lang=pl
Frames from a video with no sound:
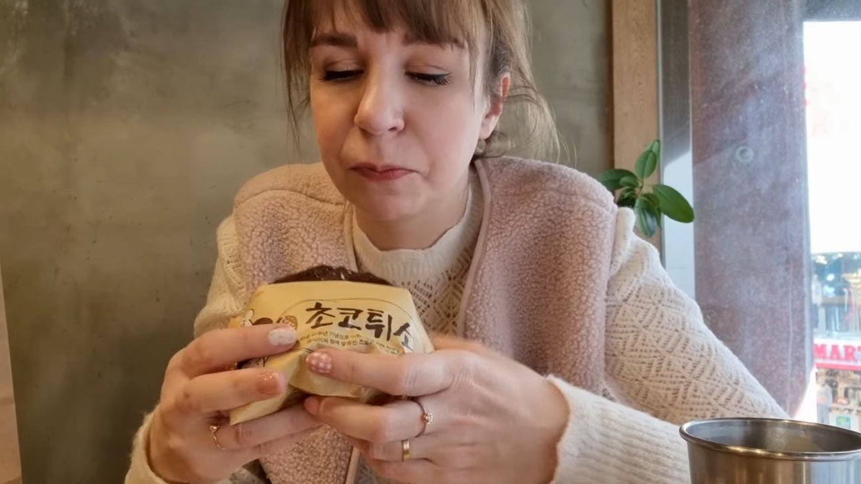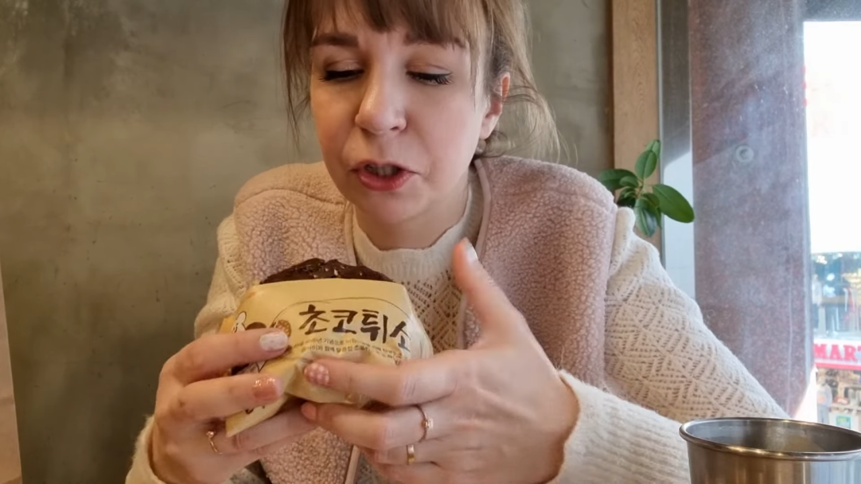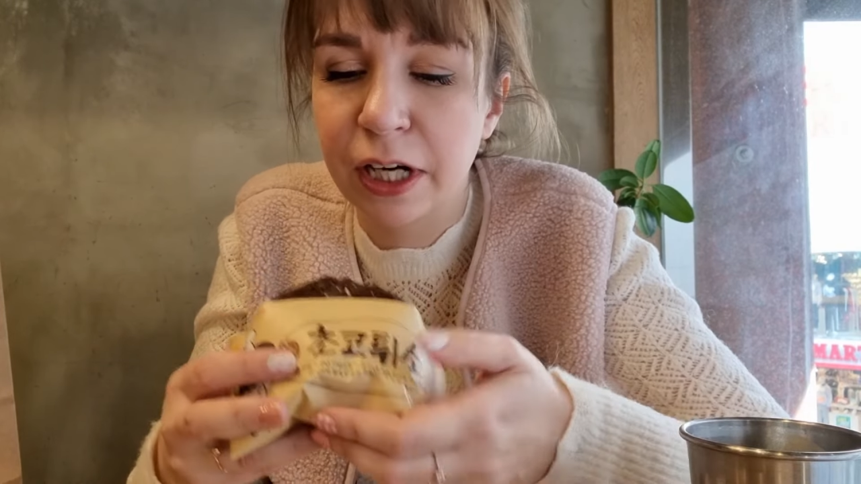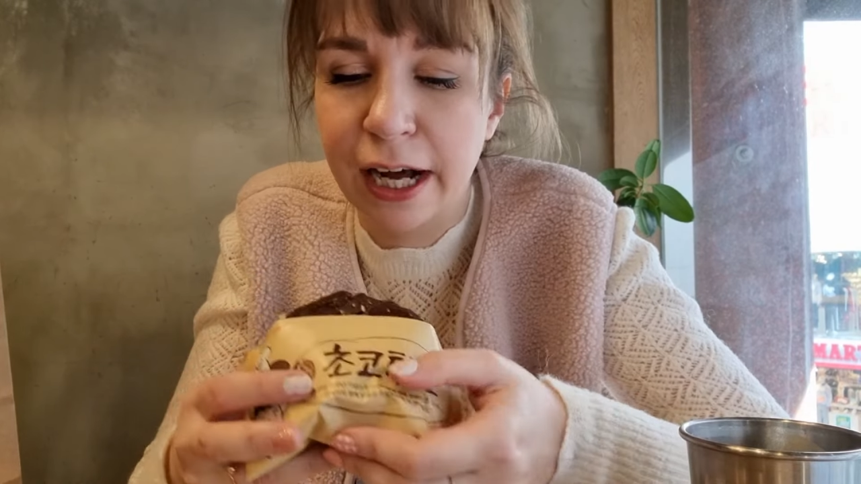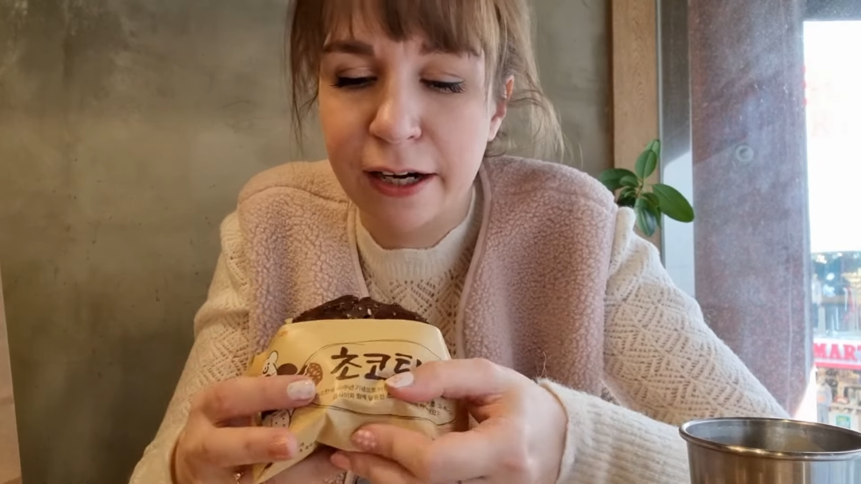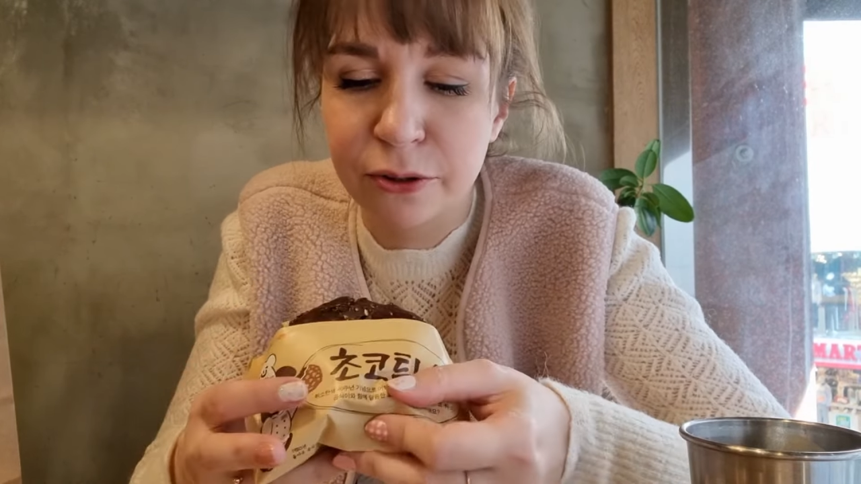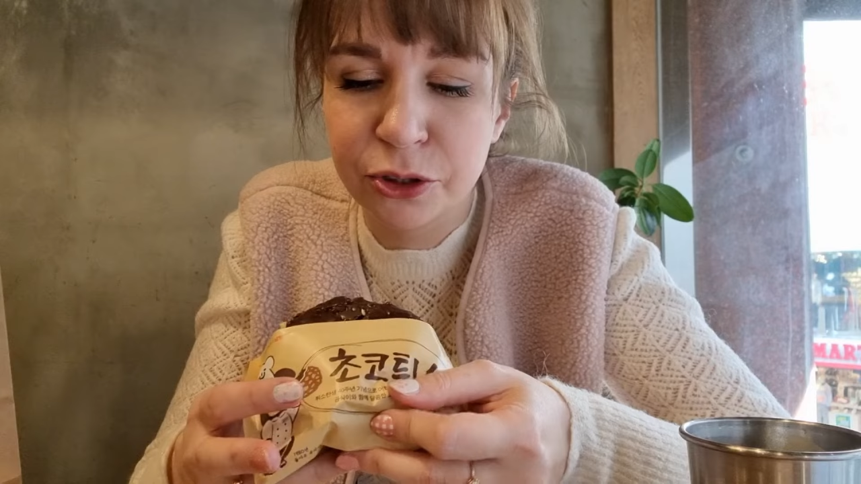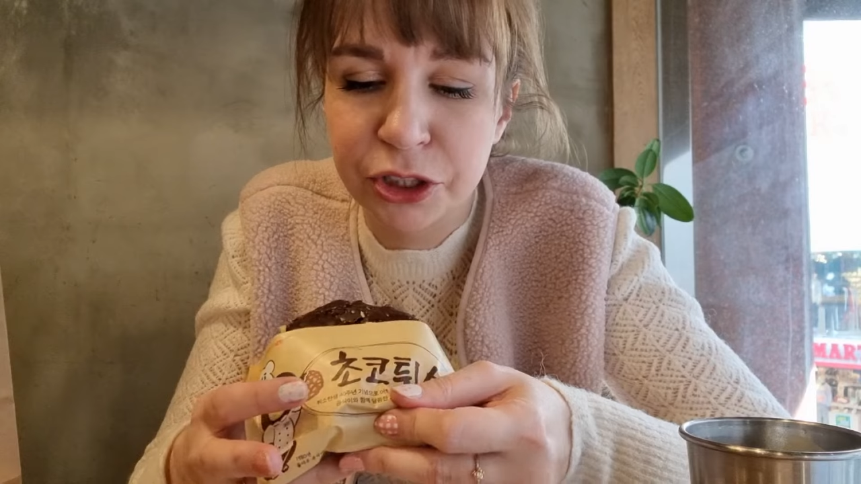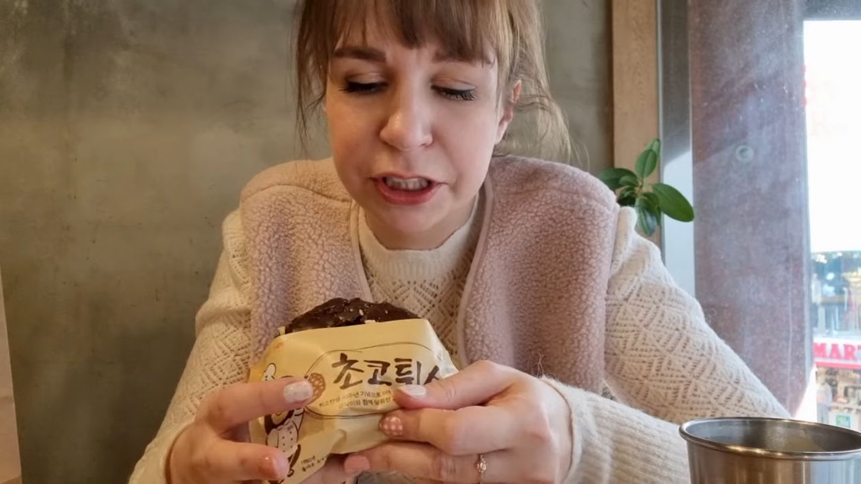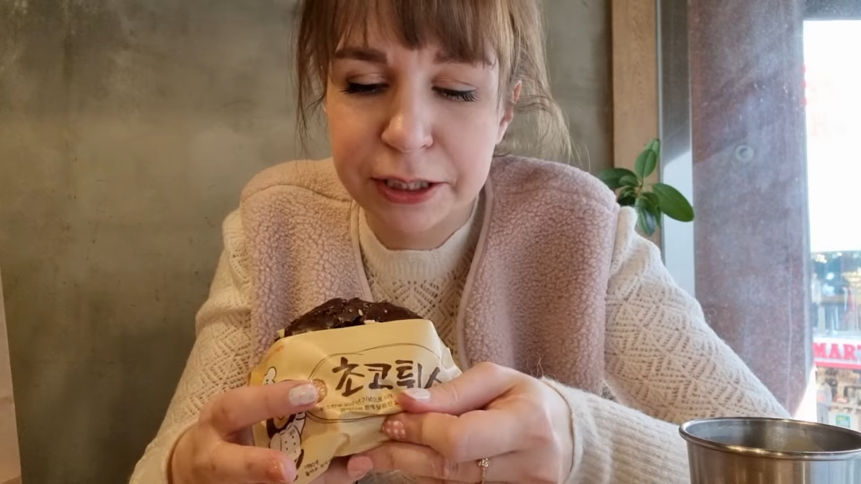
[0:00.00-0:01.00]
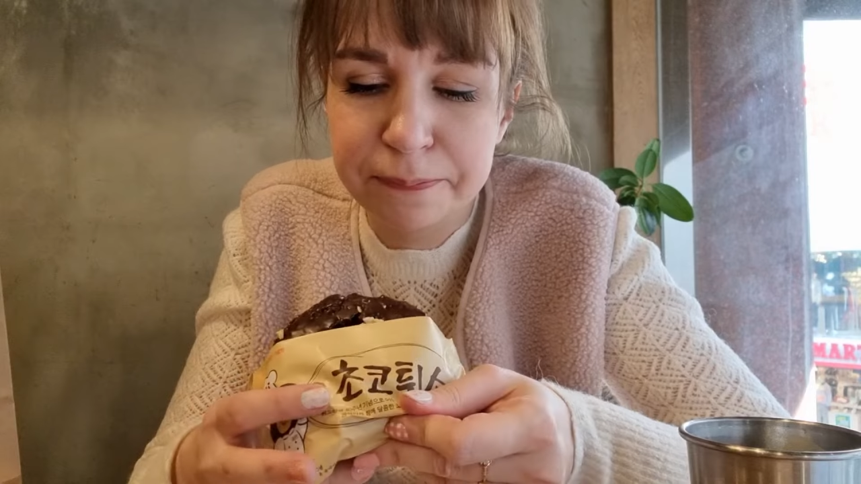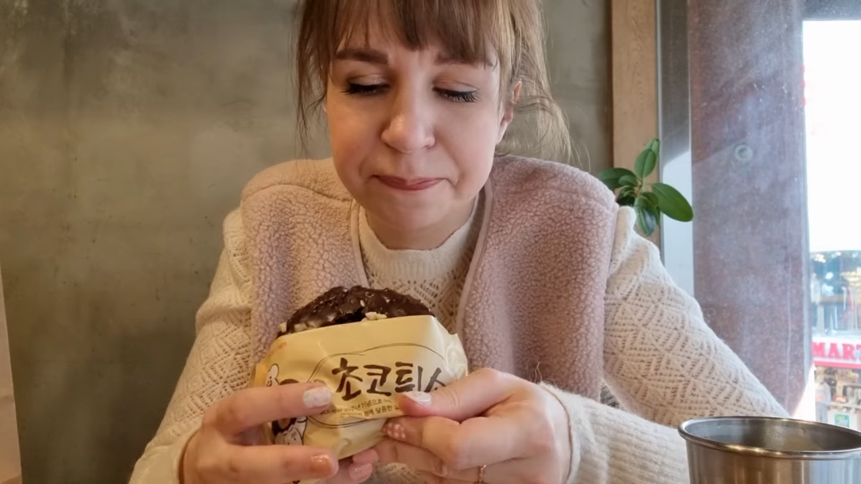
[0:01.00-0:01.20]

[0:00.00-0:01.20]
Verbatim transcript: lokalu, czyli